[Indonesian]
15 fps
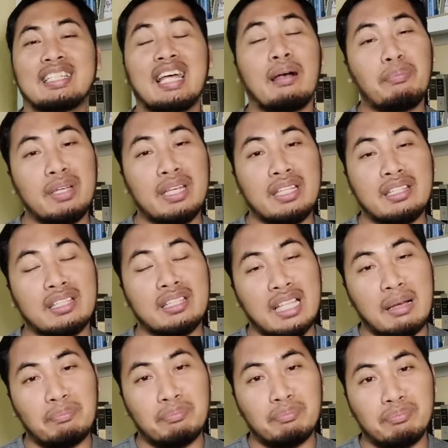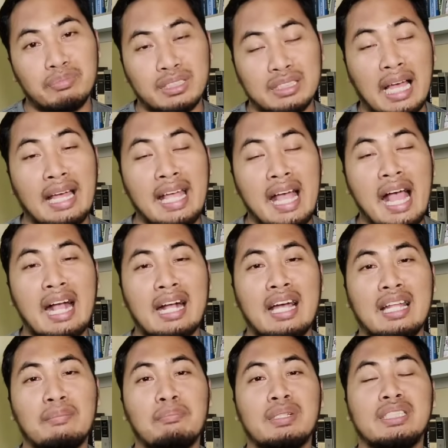Tapi tetap saya
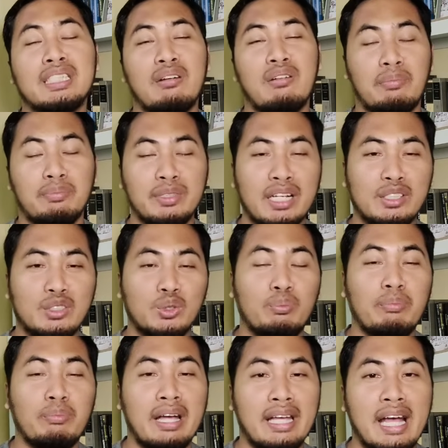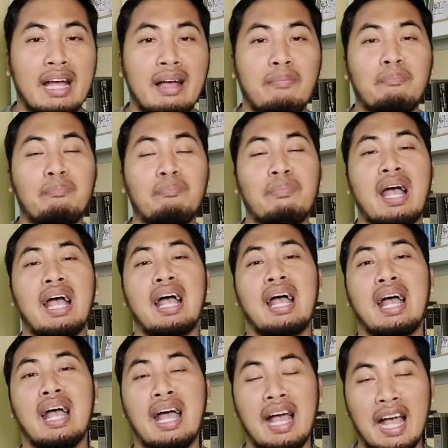akan menjawabnya supaya
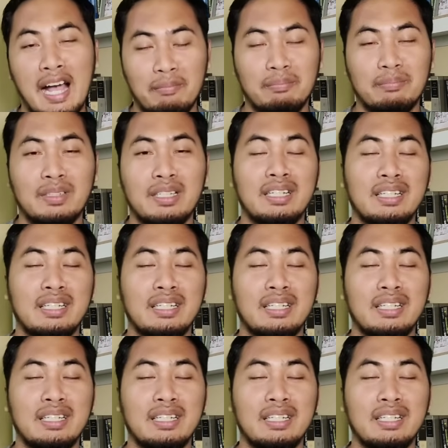paham.